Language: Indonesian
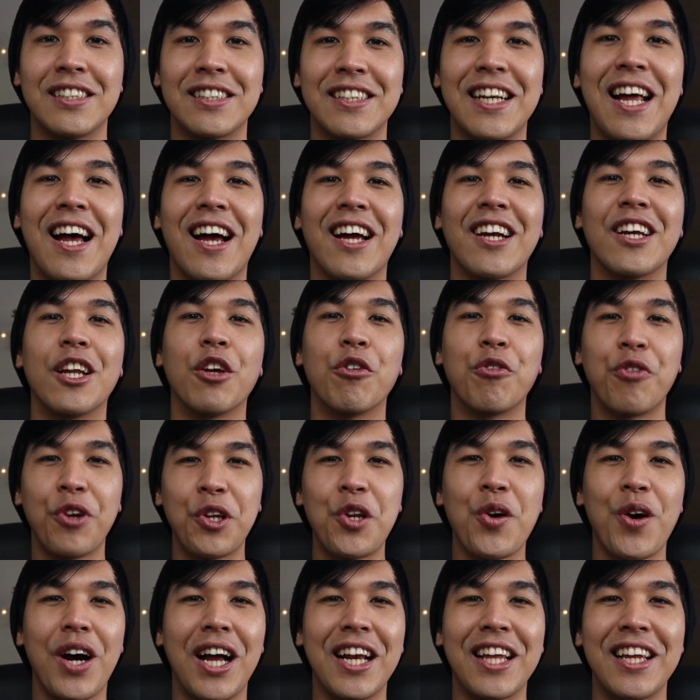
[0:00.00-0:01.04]
Nah, di
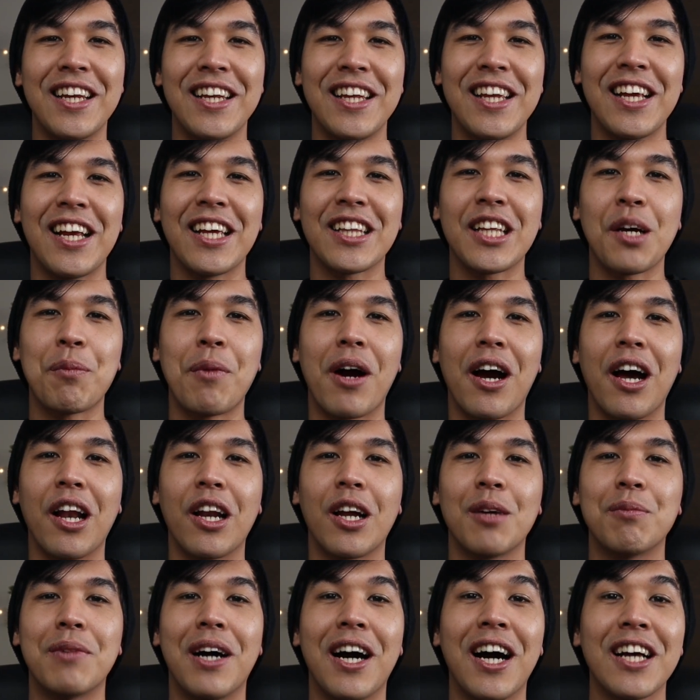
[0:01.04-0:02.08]
video kali ini kita bakal
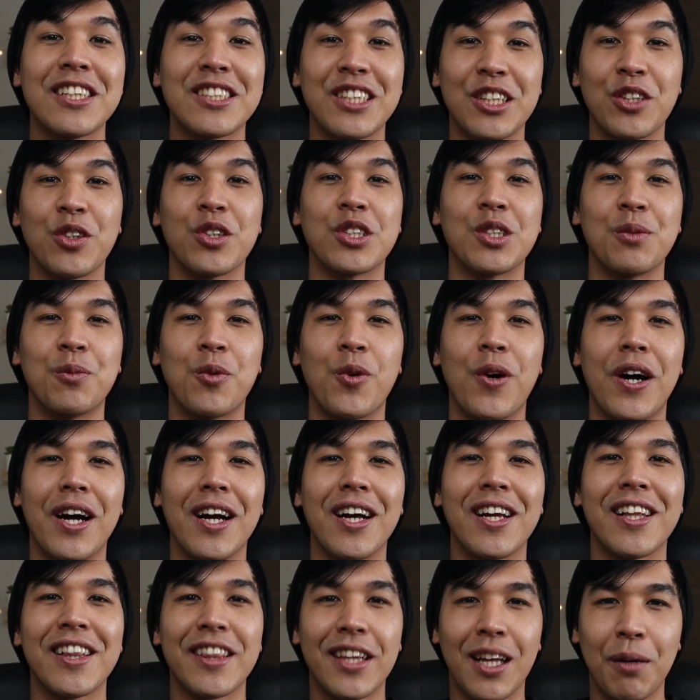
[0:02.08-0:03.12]
ngebahas itu
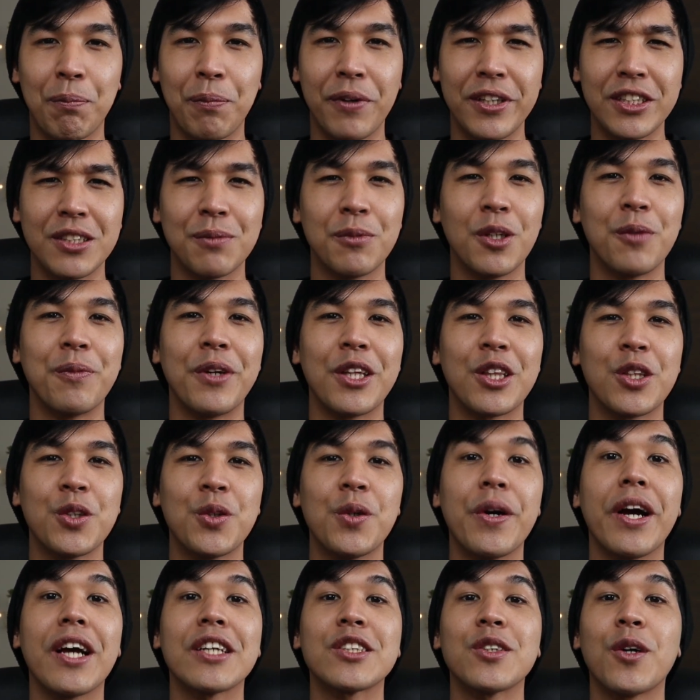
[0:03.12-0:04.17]
semua. Tapi sebelum
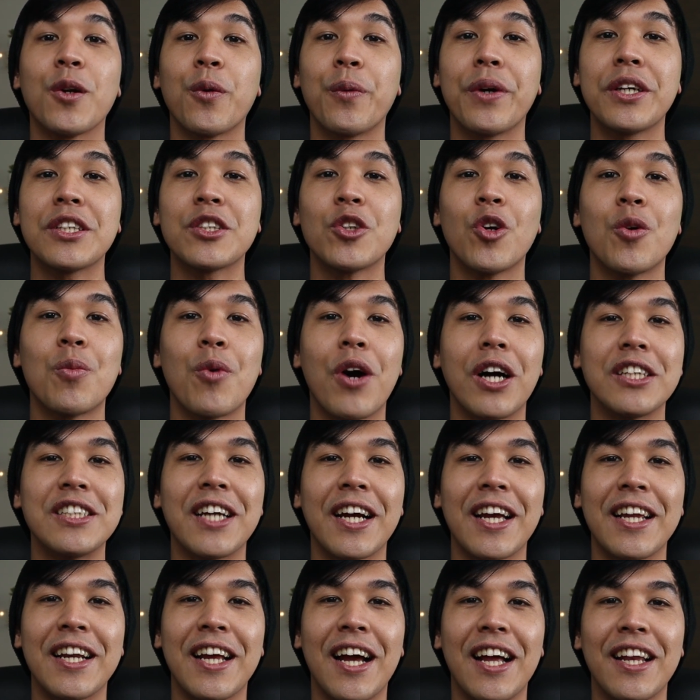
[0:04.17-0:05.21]
itu, as always, gue mau
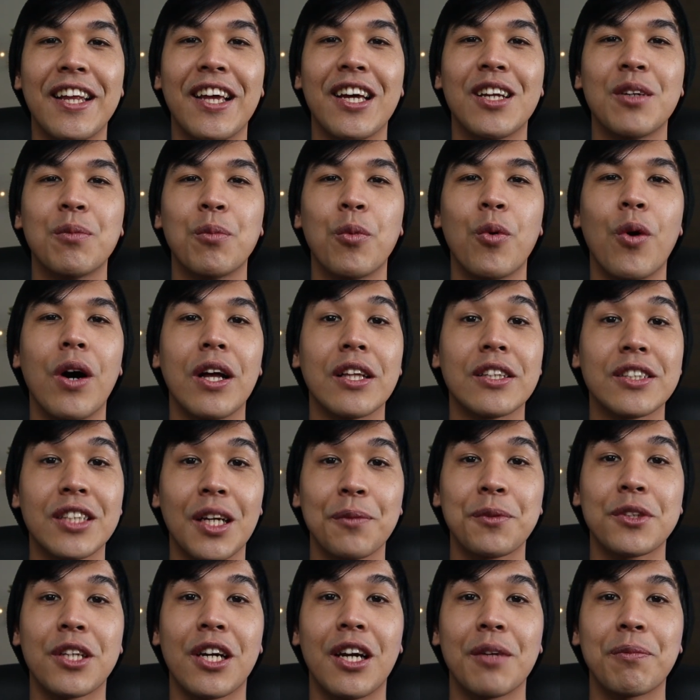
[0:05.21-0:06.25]
ngajakin kalian buat
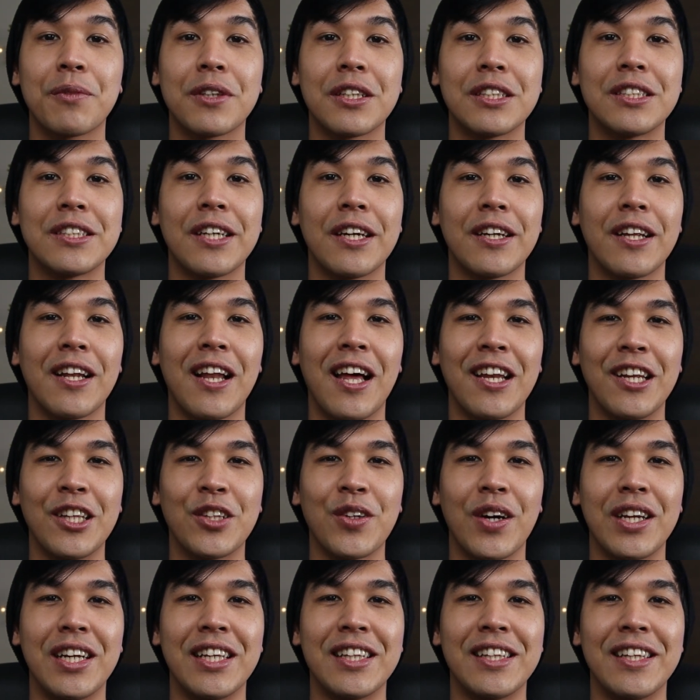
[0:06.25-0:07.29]
subscribe ke channel Adito
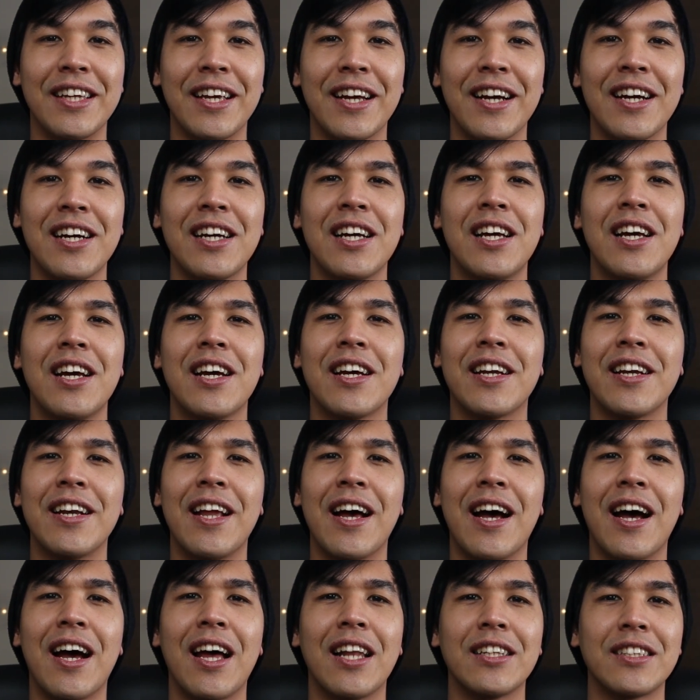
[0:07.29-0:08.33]
Aditya
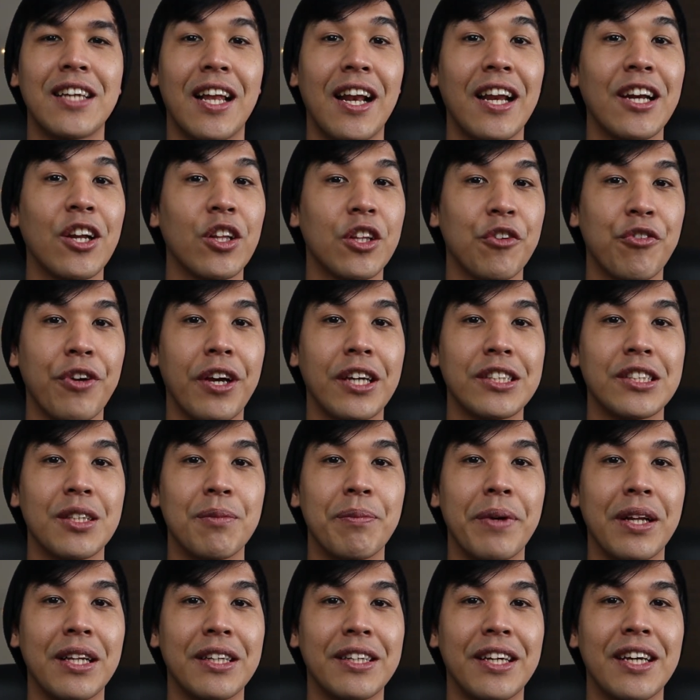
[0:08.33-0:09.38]
dan nyalain notification
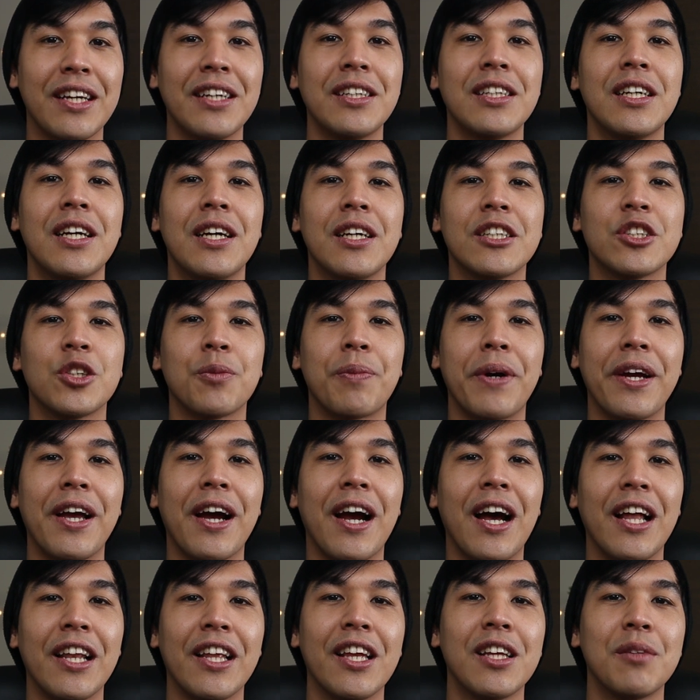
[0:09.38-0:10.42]
bellnya supaya
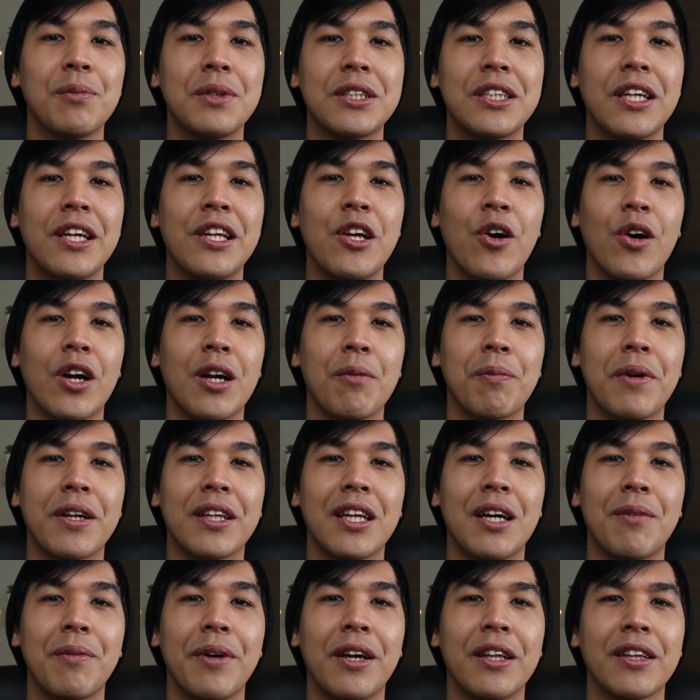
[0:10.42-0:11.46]
kalian bisa jadi orang
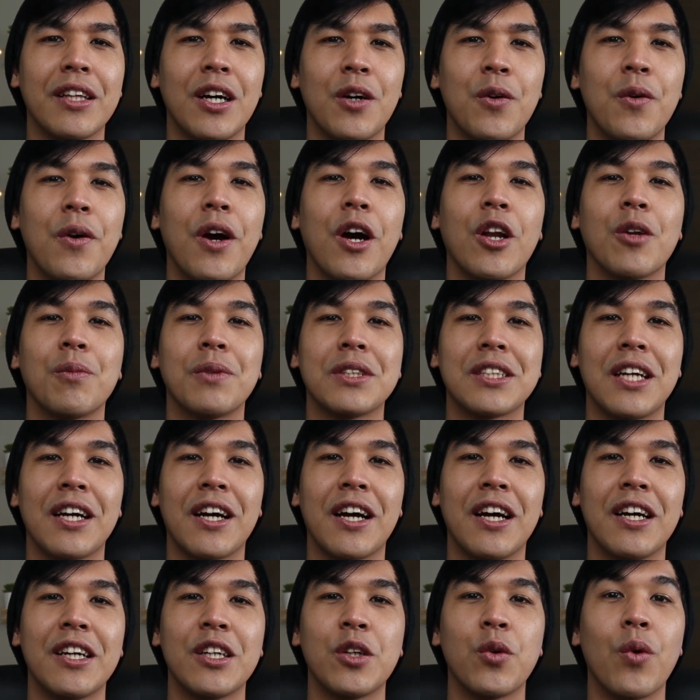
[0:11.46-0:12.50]
pertama yang tahu kalau
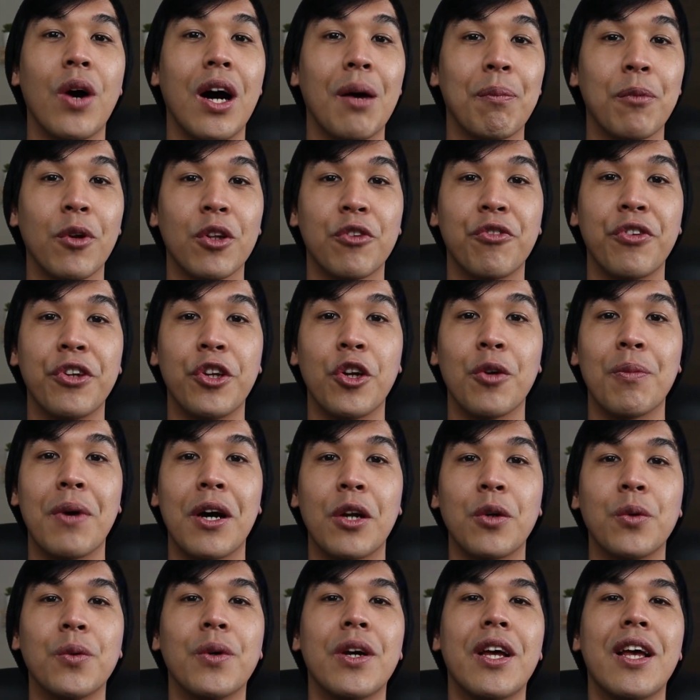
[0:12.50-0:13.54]
misalkan gue upload video
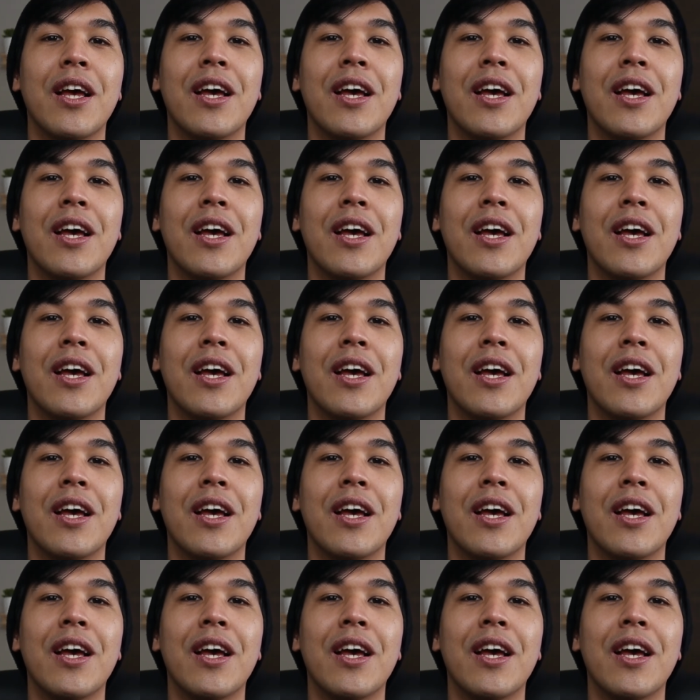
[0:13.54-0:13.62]
baru.